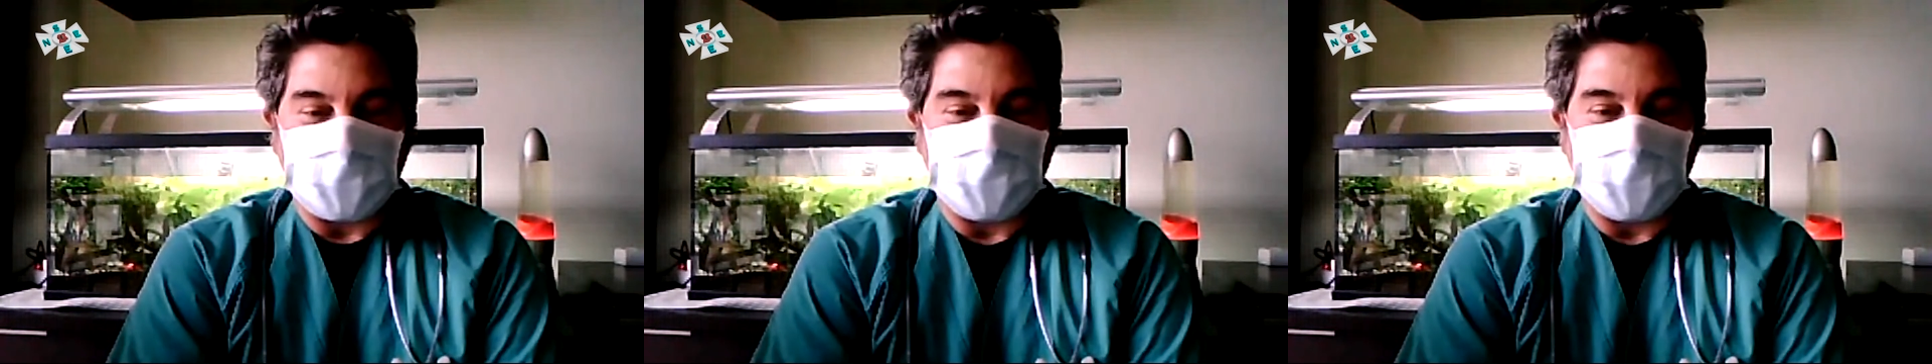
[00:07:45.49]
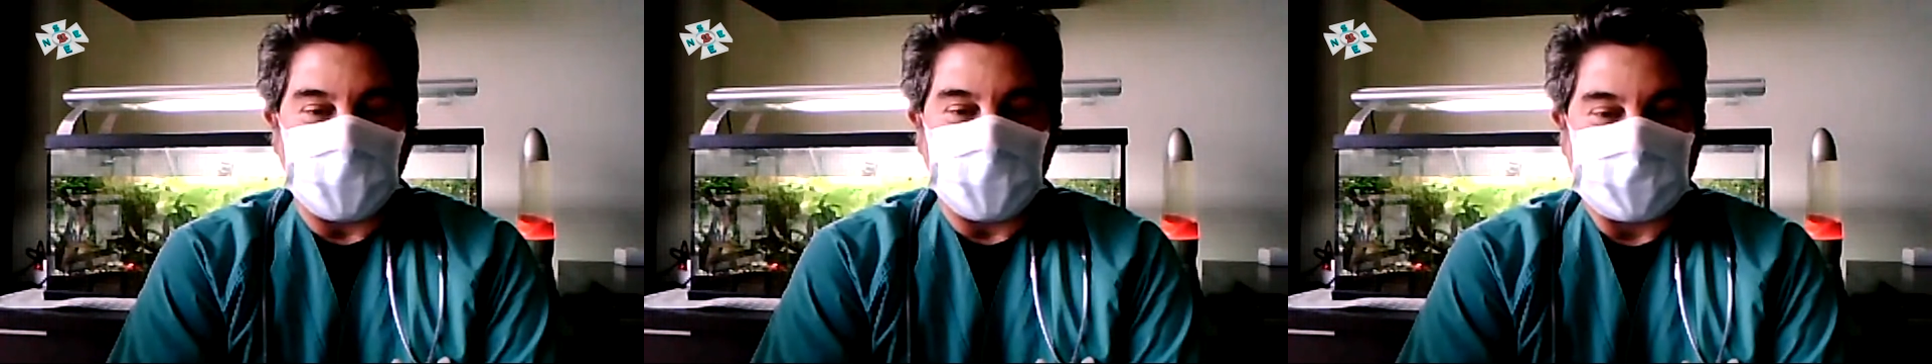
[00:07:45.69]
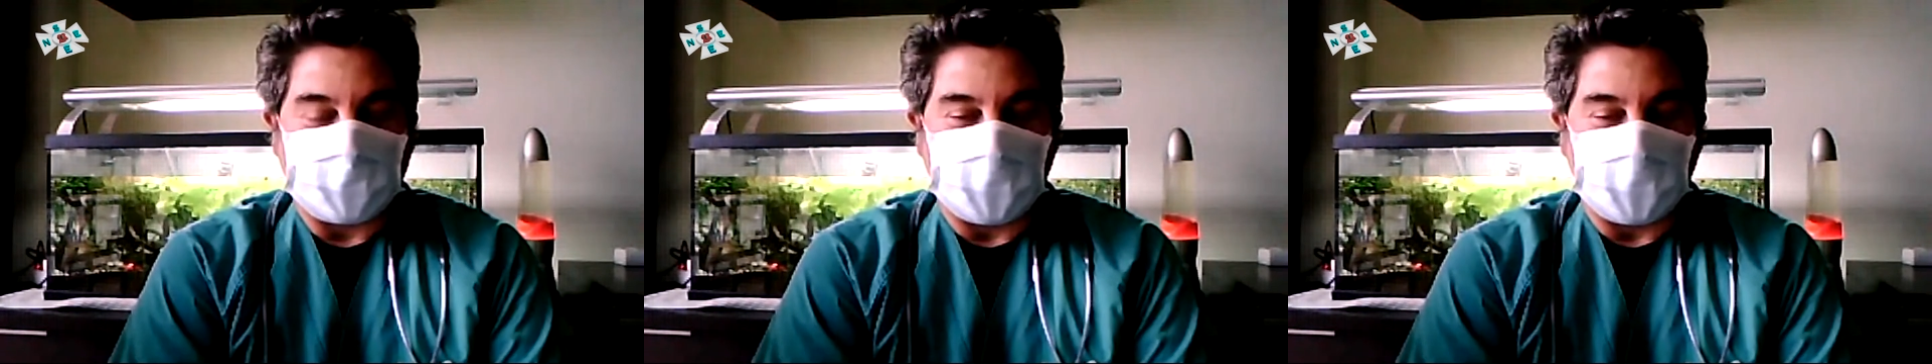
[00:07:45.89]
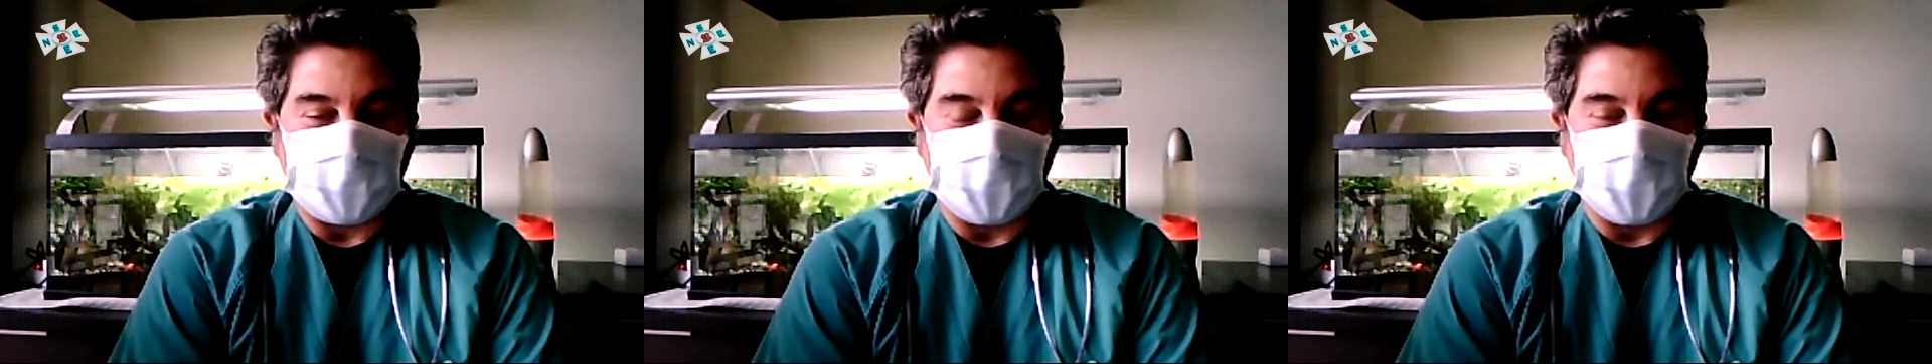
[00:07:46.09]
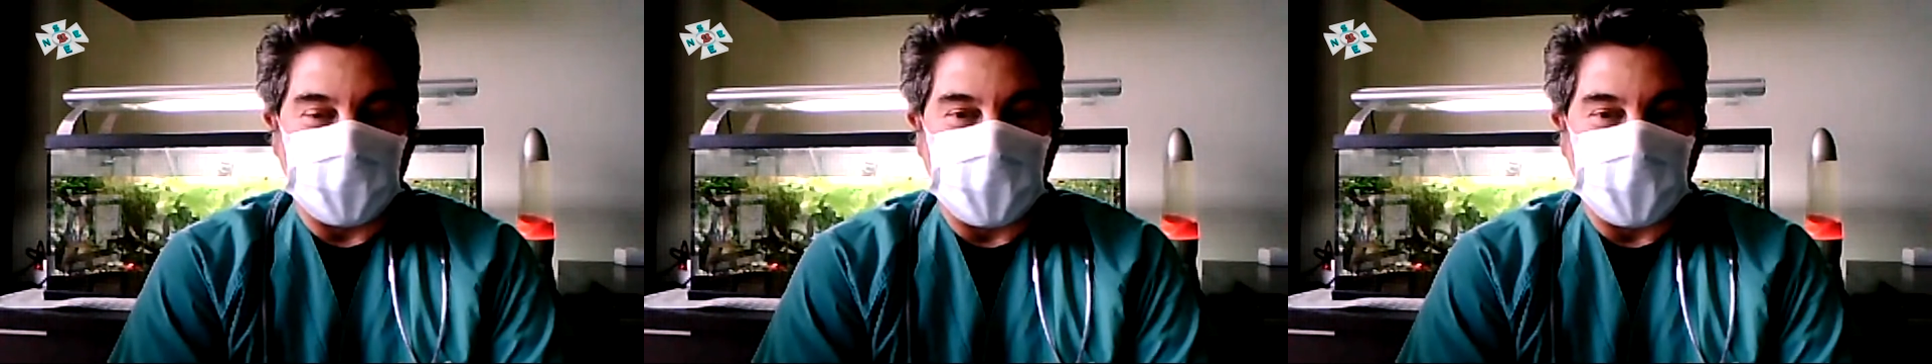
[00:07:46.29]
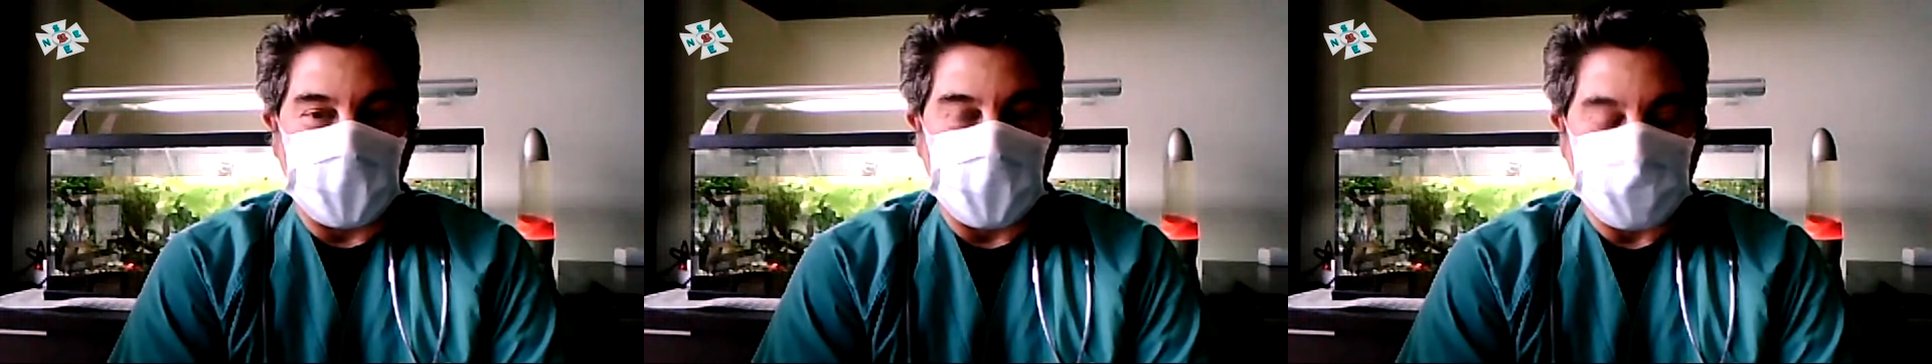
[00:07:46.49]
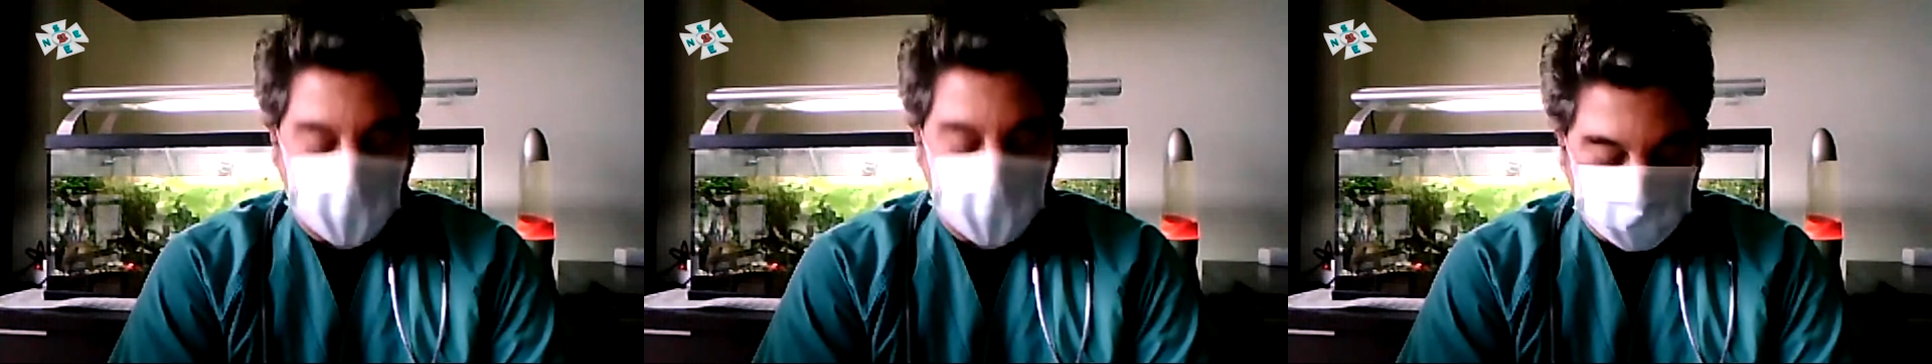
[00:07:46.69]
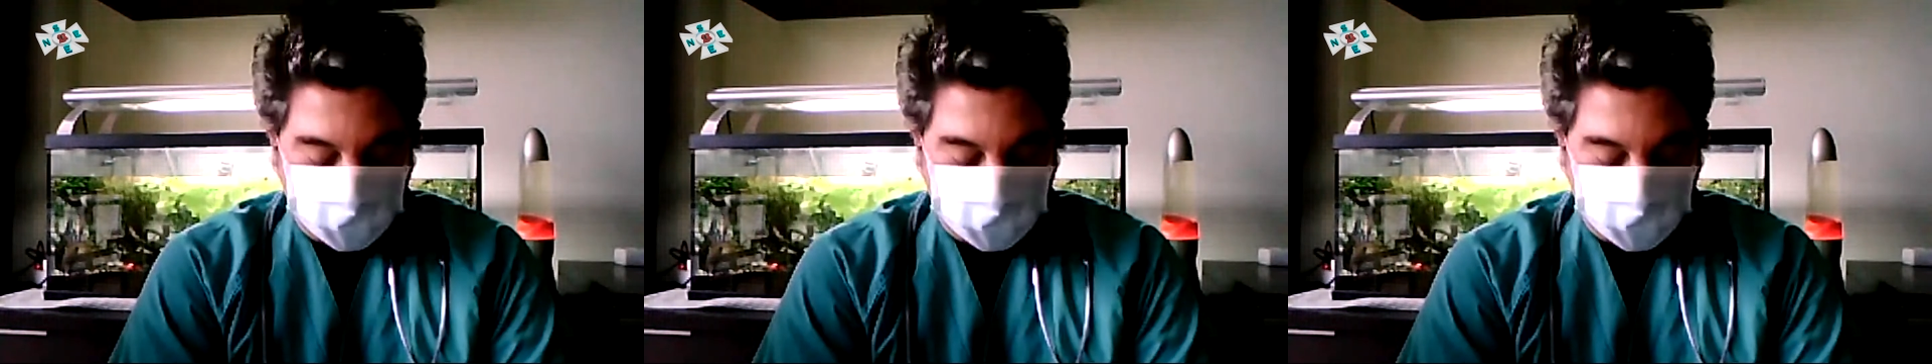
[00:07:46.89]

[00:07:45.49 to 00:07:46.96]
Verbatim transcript: decir es que